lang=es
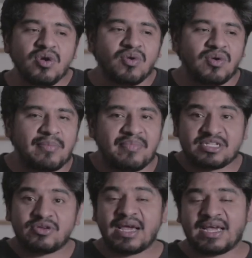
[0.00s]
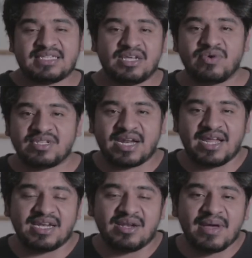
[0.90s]
o la persona que se encuentra
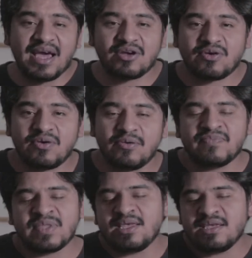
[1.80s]
en el banco.